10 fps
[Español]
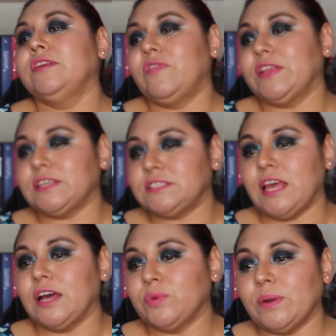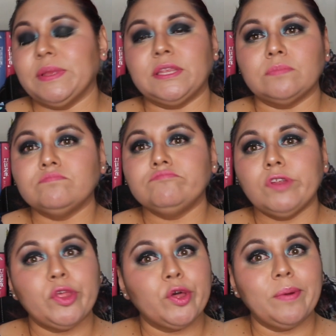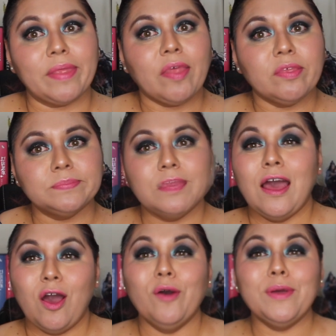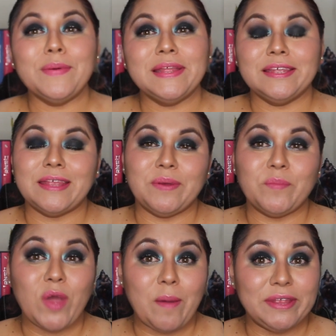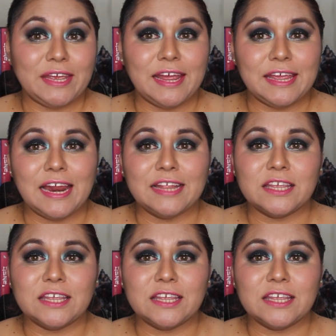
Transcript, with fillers: de fantasía actualmente. Lo digo de verdad. Obviamente también voy a meter aquí la